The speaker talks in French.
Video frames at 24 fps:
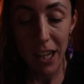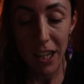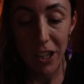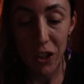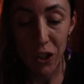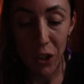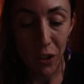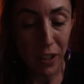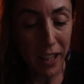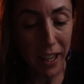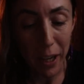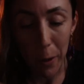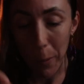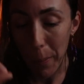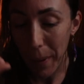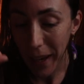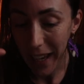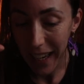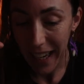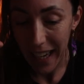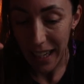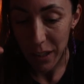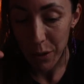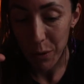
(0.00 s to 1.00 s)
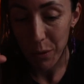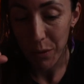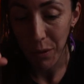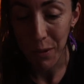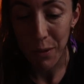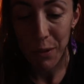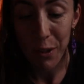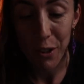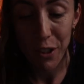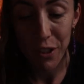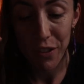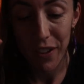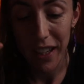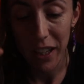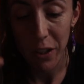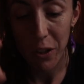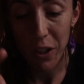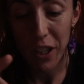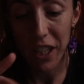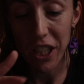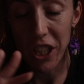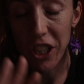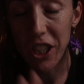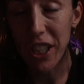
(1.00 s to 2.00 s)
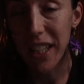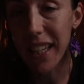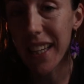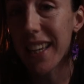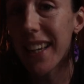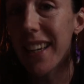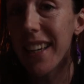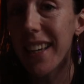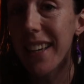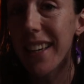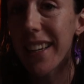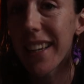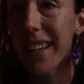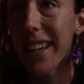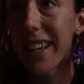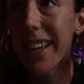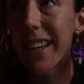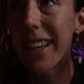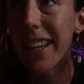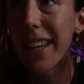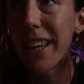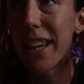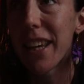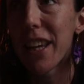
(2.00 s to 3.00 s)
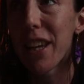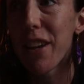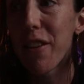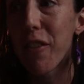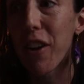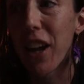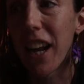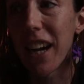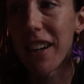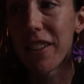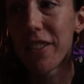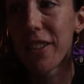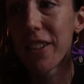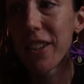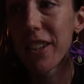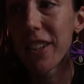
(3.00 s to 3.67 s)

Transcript: J'en ai repéré quelques-unes que je vais corriger et voilà,